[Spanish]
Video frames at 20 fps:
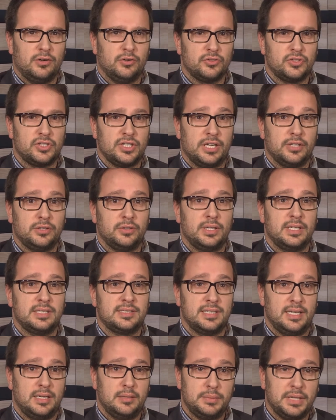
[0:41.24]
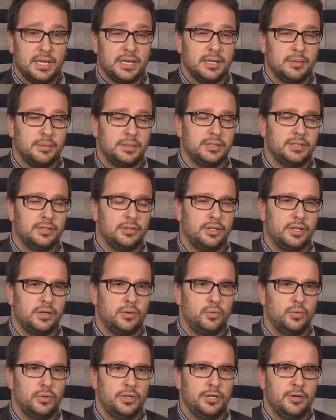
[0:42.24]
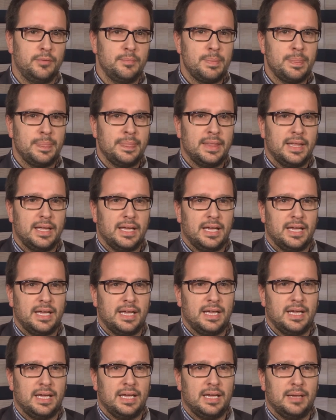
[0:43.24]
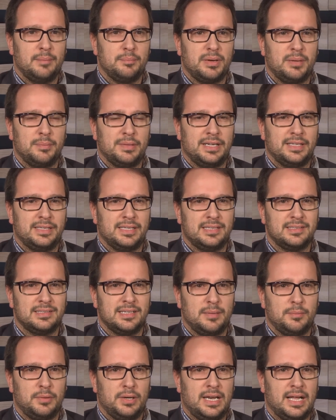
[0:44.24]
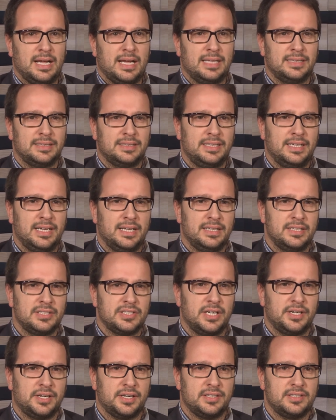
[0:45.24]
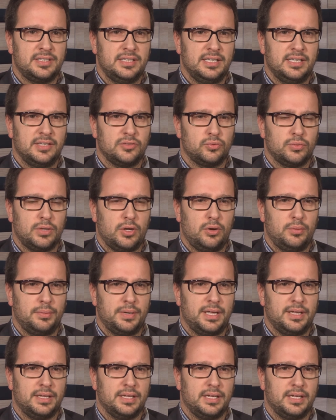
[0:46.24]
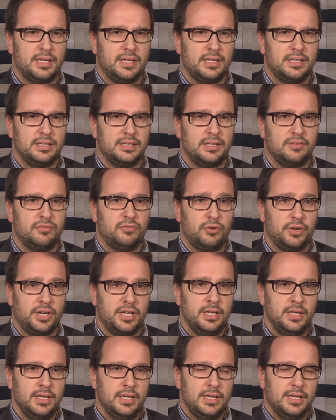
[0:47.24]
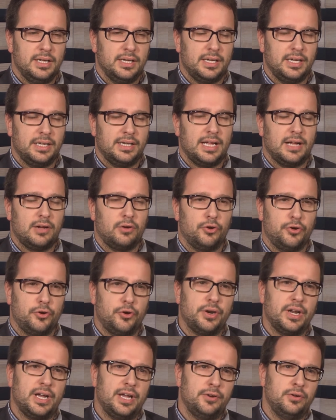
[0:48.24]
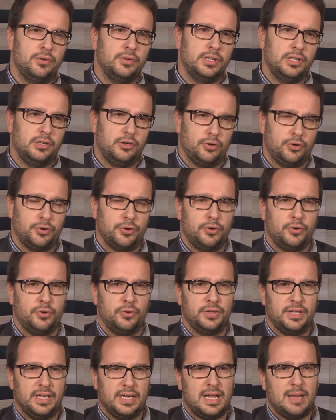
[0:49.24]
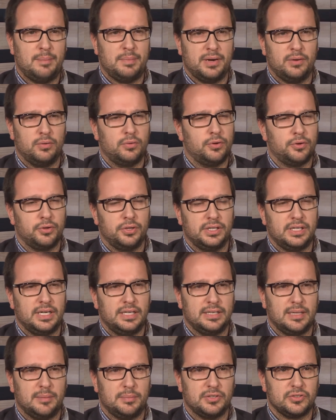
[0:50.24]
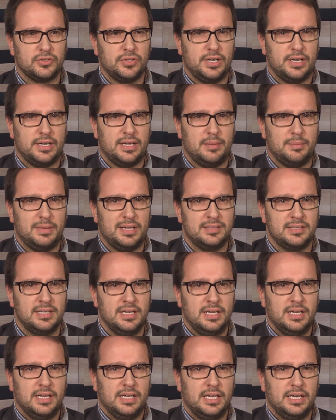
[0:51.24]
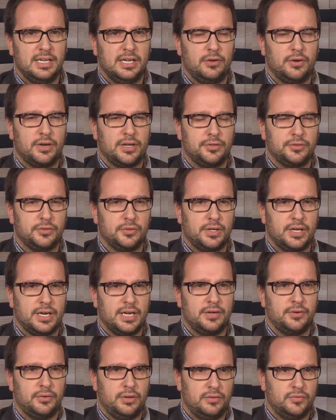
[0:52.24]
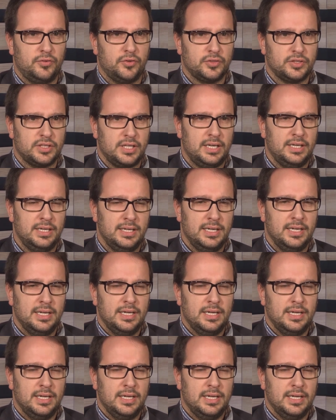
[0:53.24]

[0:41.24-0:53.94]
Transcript: concierto es el viernes 22 de julio eh, en primera instancia haremos La Cantiga de Jean Racine, que es una obra de, de Foré, que irá con órgano y coro de cámara, un coro de 30 personas nada más. En el órgano tocará Noel Fostel.